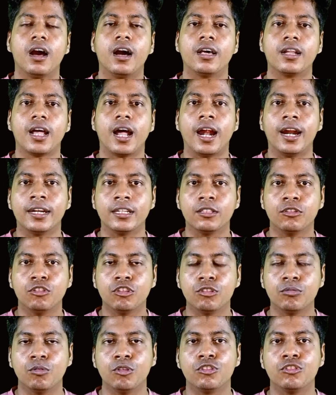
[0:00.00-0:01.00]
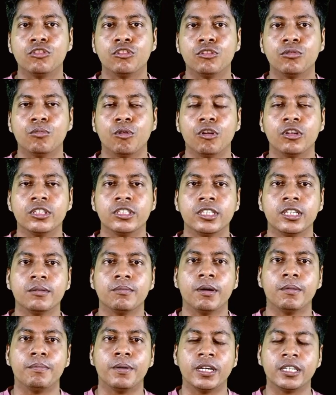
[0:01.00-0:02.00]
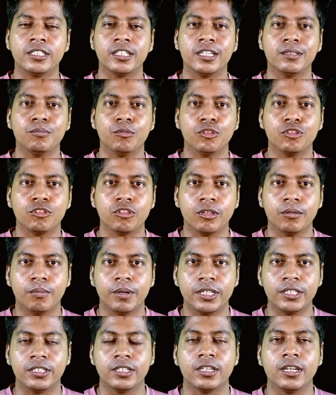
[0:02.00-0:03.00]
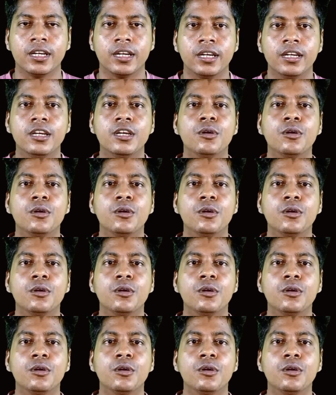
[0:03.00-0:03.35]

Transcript: আর আট দশ বছর বয়সের বা পাঁচ সাত বছরের বাচ্চারা